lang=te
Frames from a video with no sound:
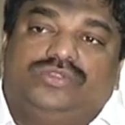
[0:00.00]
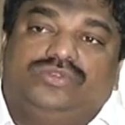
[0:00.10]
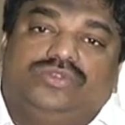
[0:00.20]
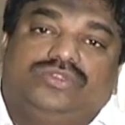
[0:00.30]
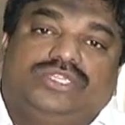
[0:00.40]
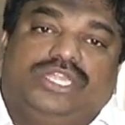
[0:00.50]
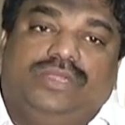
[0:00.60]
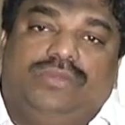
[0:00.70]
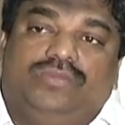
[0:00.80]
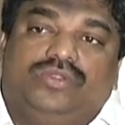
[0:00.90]
ఇష్యూస్ వచ్చినా
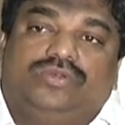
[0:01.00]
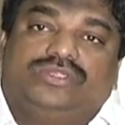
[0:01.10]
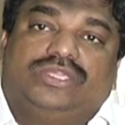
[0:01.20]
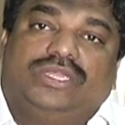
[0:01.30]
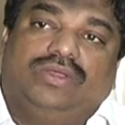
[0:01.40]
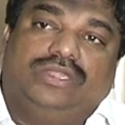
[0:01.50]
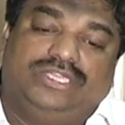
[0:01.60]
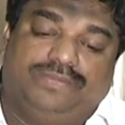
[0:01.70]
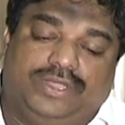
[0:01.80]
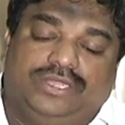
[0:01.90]
నేను మీ ముందుకు వస్తాను అని
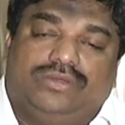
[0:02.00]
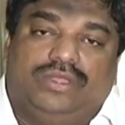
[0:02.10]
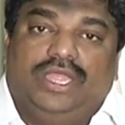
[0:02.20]
చెప్పాను